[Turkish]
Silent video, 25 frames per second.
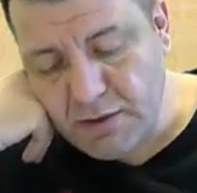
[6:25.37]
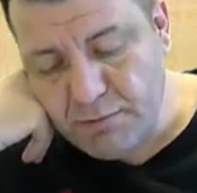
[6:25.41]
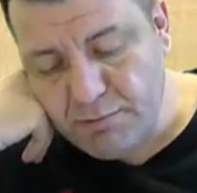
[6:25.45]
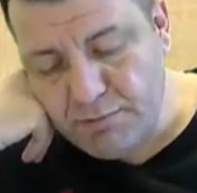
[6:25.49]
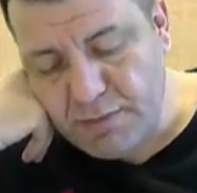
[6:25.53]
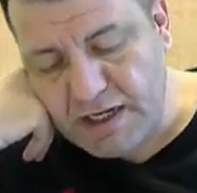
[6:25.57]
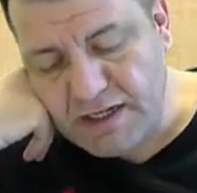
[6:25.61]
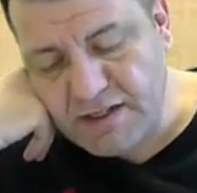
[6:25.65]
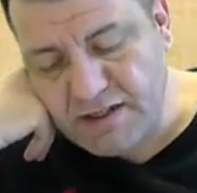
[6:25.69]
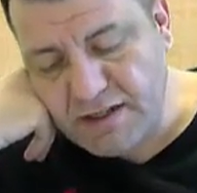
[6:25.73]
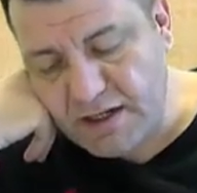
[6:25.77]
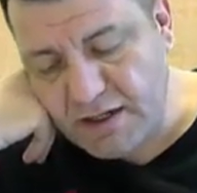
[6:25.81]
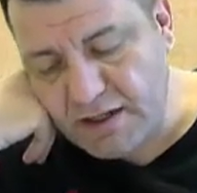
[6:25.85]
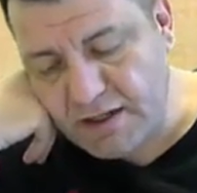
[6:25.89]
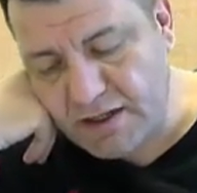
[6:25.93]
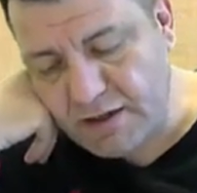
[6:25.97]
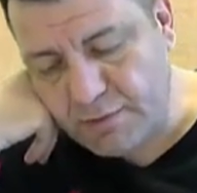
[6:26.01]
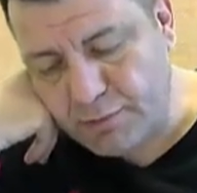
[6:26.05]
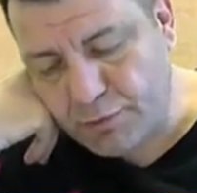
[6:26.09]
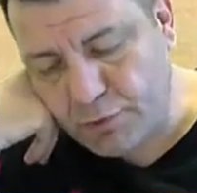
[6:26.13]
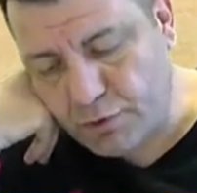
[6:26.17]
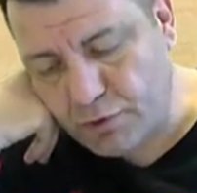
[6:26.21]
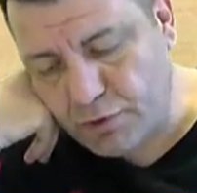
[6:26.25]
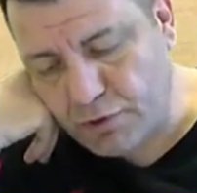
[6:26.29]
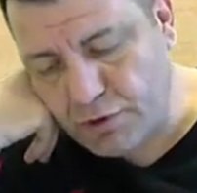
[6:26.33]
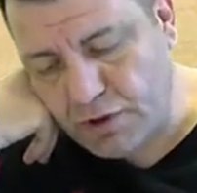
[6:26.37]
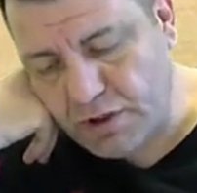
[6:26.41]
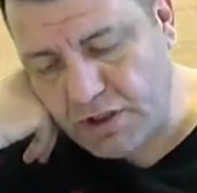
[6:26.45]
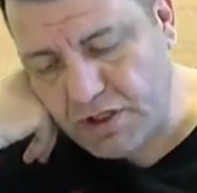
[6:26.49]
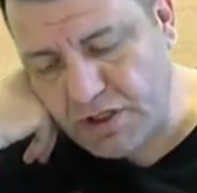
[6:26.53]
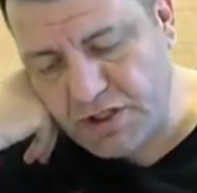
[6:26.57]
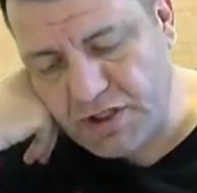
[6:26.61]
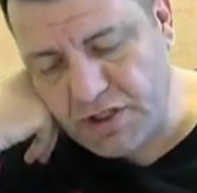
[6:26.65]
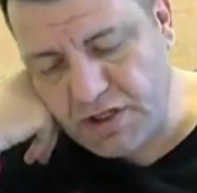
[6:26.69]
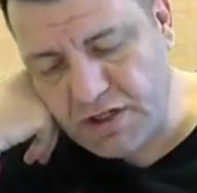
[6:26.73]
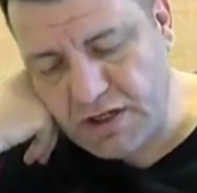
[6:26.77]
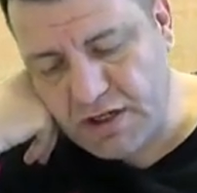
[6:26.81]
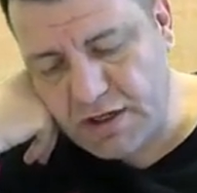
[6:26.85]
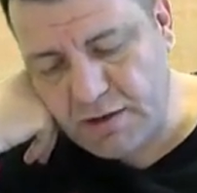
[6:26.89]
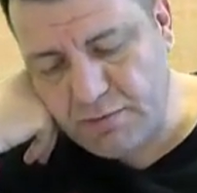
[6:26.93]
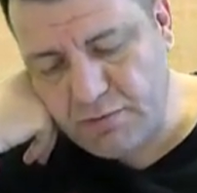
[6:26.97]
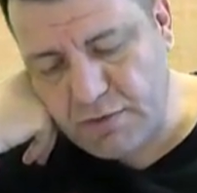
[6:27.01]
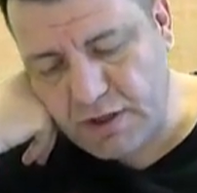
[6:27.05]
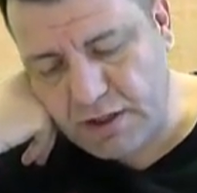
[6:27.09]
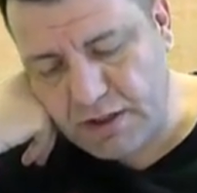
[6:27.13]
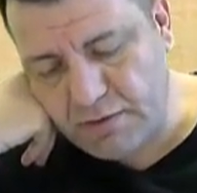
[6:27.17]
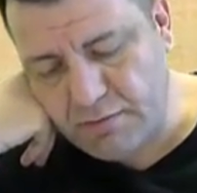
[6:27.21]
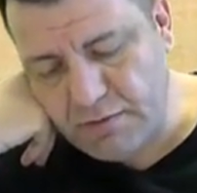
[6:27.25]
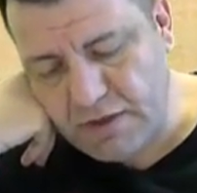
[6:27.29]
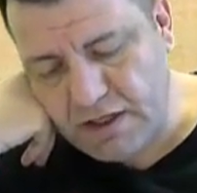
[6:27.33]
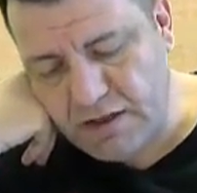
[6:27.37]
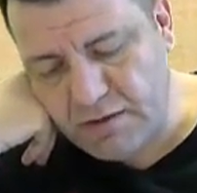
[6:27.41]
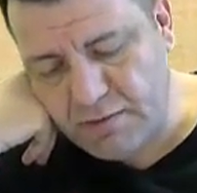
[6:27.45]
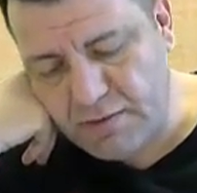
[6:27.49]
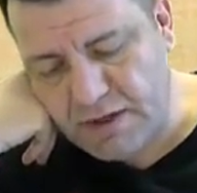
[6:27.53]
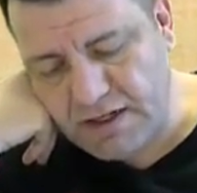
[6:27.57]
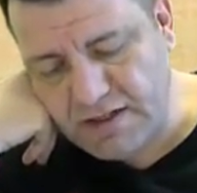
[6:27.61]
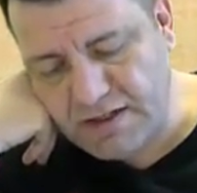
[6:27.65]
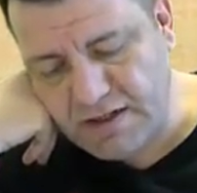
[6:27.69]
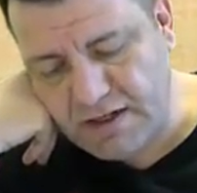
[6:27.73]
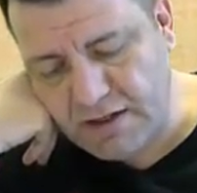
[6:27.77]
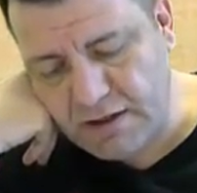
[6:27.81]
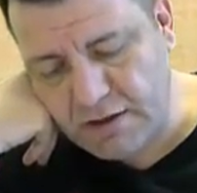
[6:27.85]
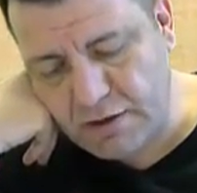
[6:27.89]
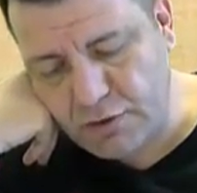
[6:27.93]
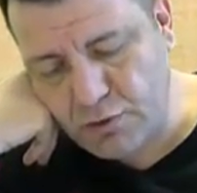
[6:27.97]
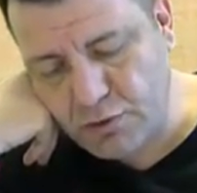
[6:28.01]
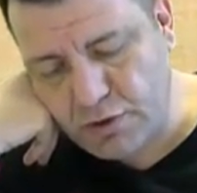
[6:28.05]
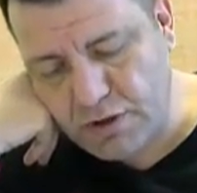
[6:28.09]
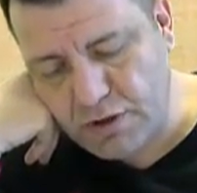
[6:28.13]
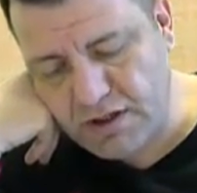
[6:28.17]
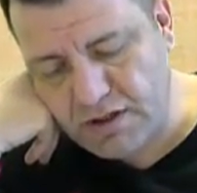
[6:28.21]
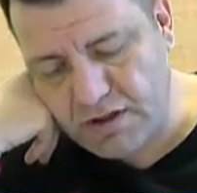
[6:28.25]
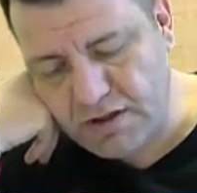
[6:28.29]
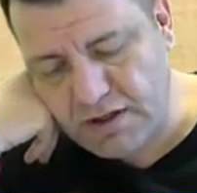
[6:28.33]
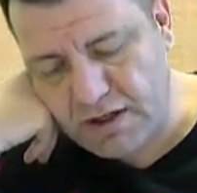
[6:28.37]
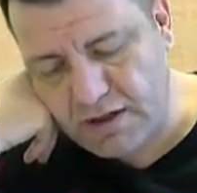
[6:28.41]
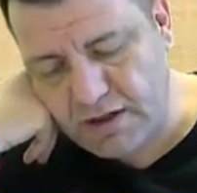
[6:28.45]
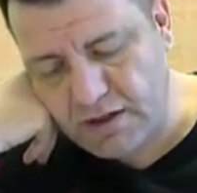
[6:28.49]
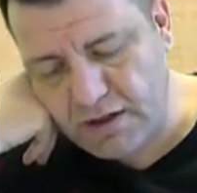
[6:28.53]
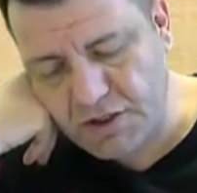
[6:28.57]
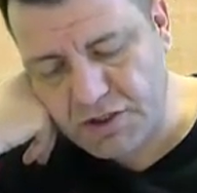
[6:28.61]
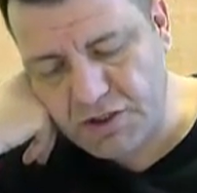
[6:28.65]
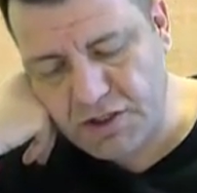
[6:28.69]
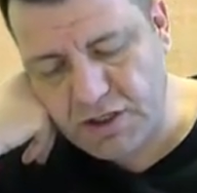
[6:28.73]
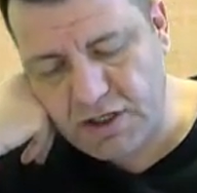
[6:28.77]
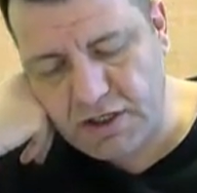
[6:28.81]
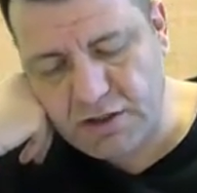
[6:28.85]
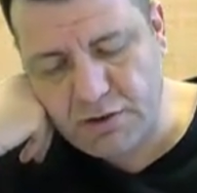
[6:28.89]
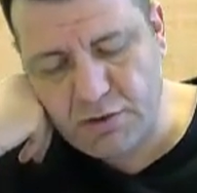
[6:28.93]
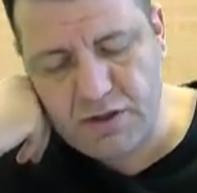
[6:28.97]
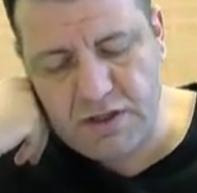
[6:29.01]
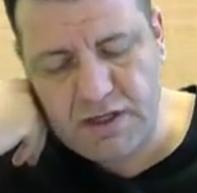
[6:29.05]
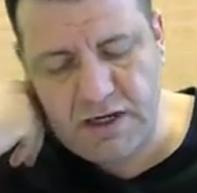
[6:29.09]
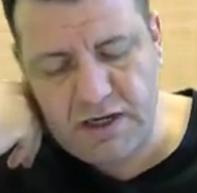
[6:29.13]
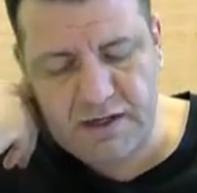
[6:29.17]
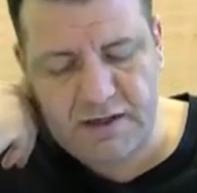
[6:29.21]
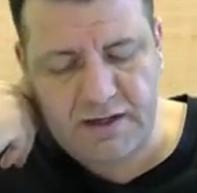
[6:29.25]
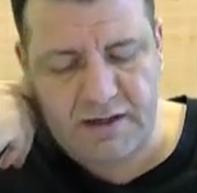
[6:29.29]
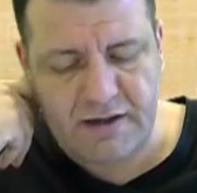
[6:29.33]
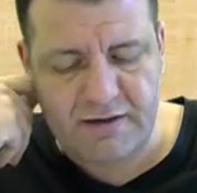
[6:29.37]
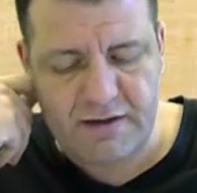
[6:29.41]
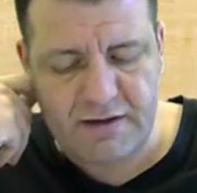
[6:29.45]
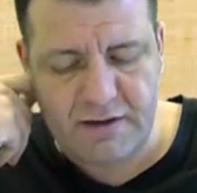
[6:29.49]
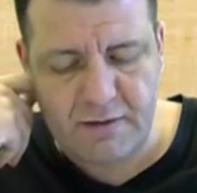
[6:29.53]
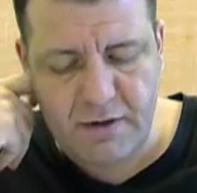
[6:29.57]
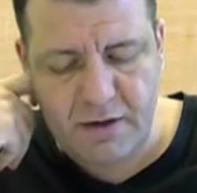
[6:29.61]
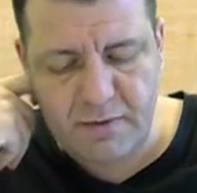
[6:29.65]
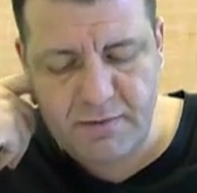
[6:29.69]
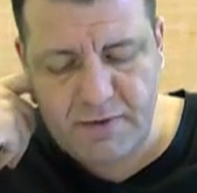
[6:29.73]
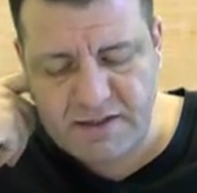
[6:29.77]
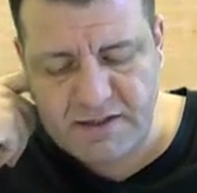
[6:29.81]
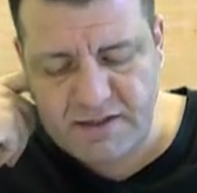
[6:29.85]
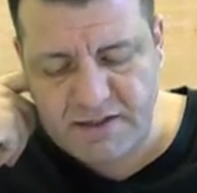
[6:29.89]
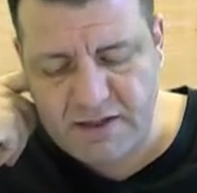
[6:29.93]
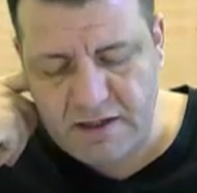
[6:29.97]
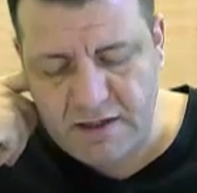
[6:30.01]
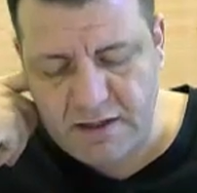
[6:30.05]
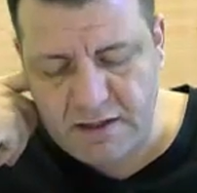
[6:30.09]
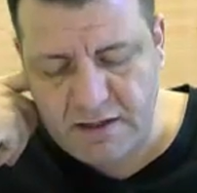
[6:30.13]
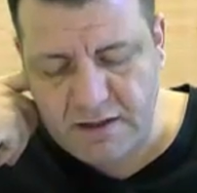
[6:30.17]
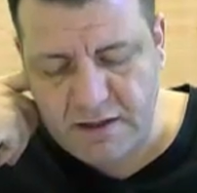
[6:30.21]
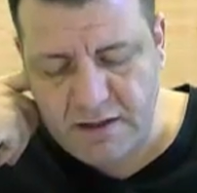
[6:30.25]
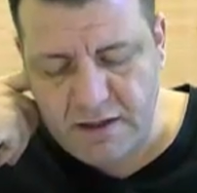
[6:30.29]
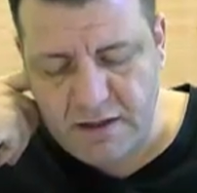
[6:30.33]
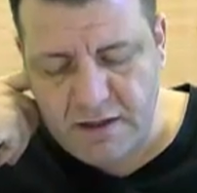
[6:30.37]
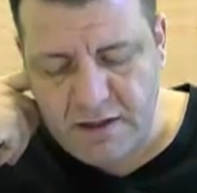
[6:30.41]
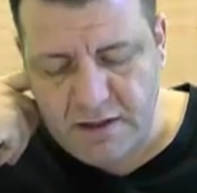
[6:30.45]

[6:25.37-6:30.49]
Benzerlik yapıyordum. Şöyle yeşil kalemimi alayım. Neydi benzerlik? Yukarıdan aşağıya doğru inerken temel benzerlik.